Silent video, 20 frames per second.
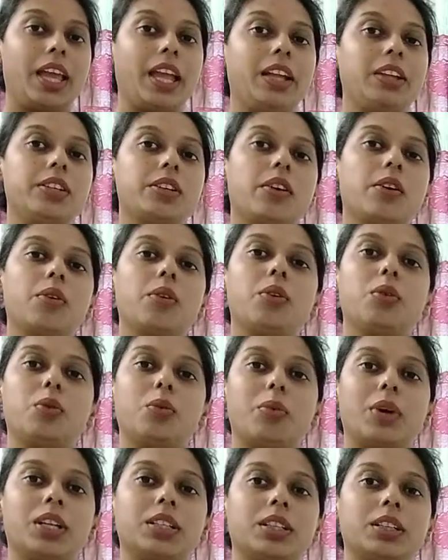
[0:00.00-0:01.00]
এই সকল
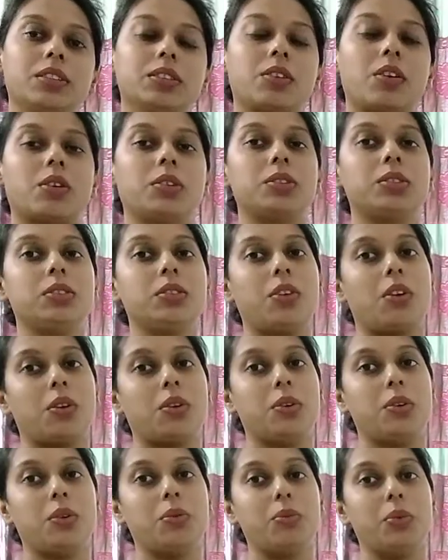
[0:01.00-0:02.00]
উপাদান কখনো
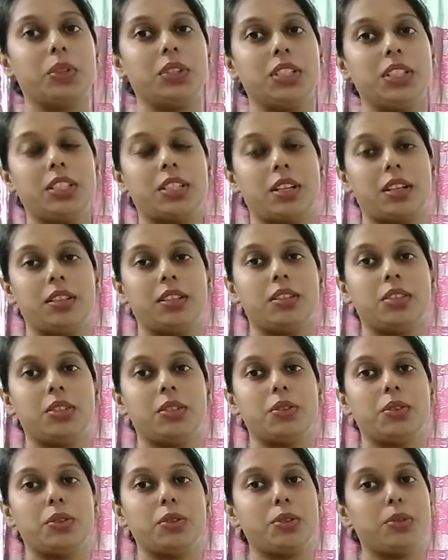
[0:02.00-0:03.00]
কখনো প্রতিষ্ঠানের
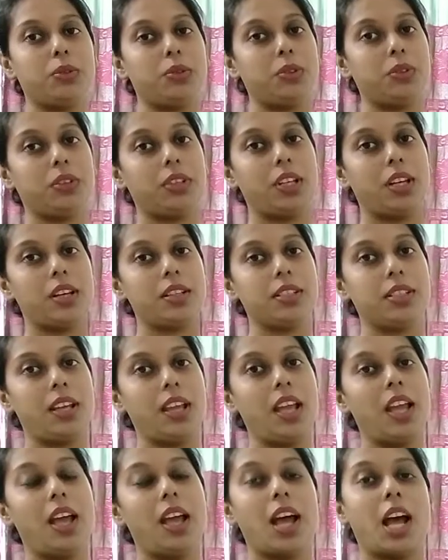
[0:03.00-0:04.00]
জন্য সুযোগ নিয়ে আসে
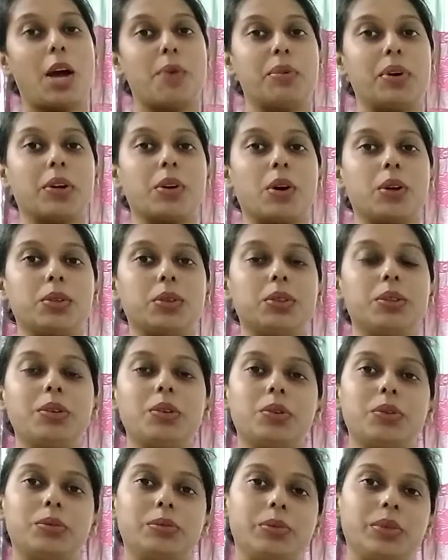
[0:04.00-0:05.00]
আবার কখনো
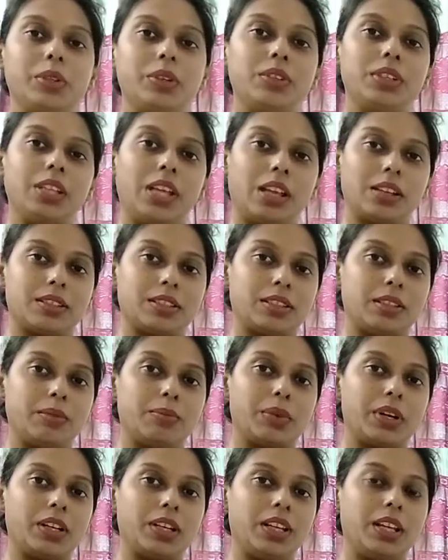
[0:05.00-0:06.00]
হুমকিও নিয়ে আসতে
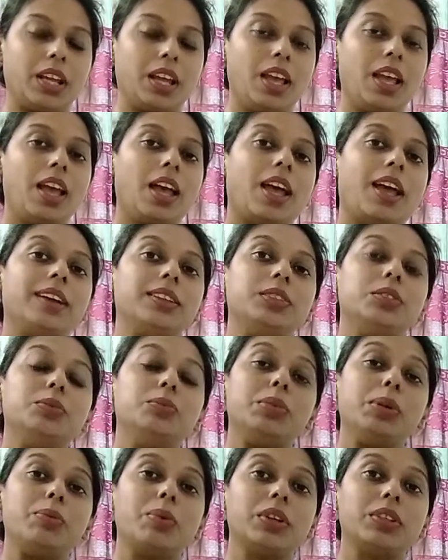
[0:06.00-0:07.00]
পারে একজন
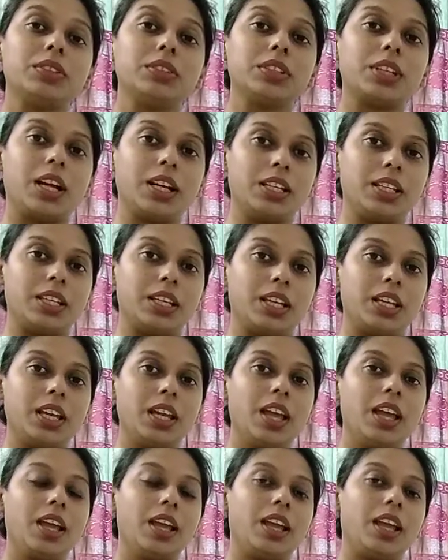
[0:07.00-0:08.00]
বিপদনকারীকে
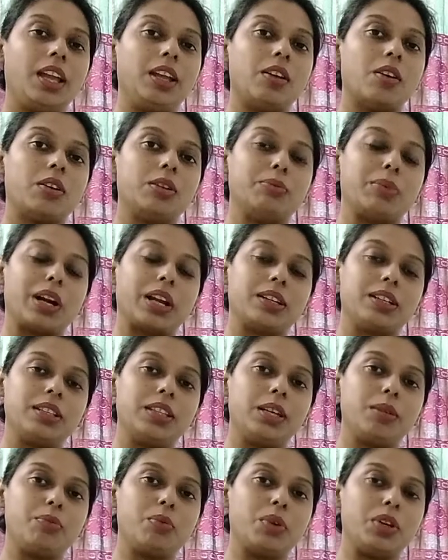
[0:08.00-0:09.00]
এই
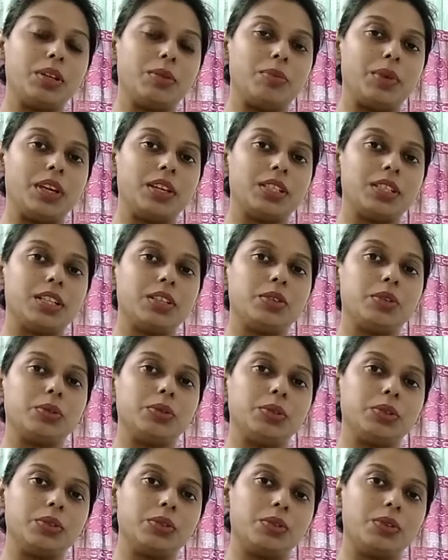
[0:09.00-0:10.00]
অপ্রাকৃতিক পরিবেশের
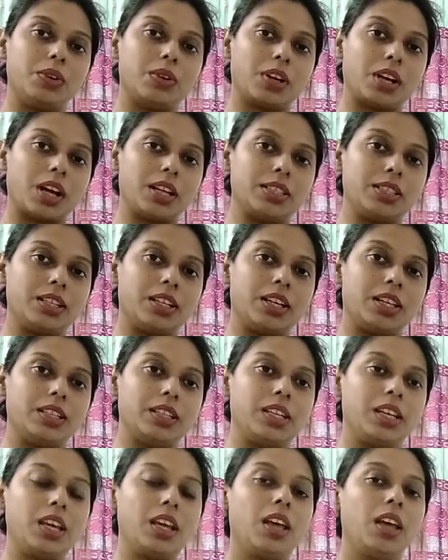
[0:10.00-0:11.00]
সুযোগগুলো কাজে
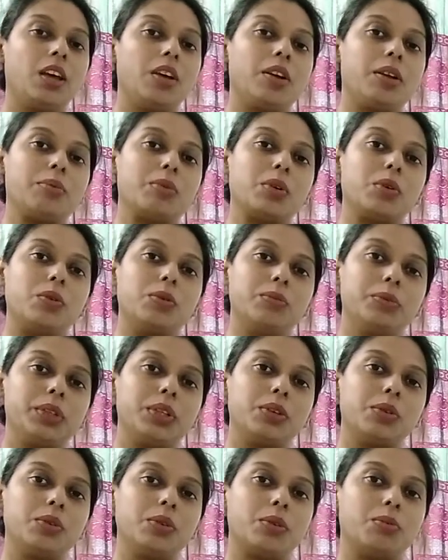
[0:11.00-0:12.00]
লাগিয়ে এবং
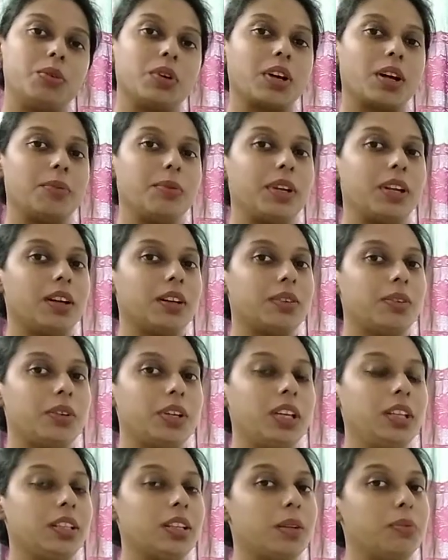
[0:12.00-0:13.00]
হুমকিগুলো মোকাবেলা
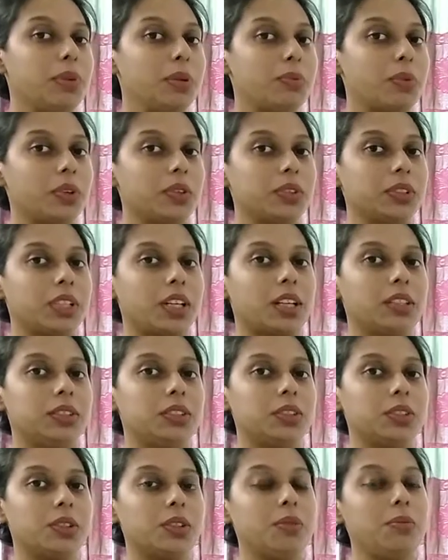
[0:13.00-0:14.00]
করে তার বিপণন
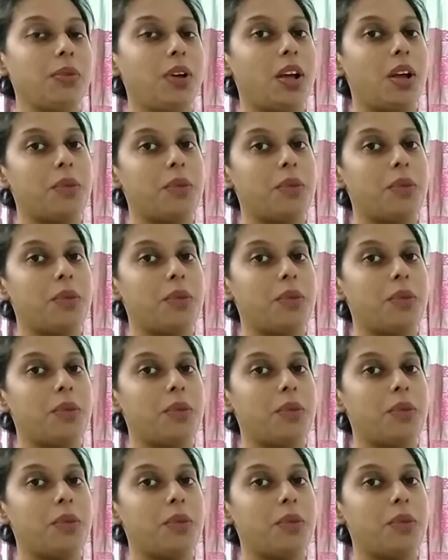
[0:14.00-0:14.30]
কার্যক্রম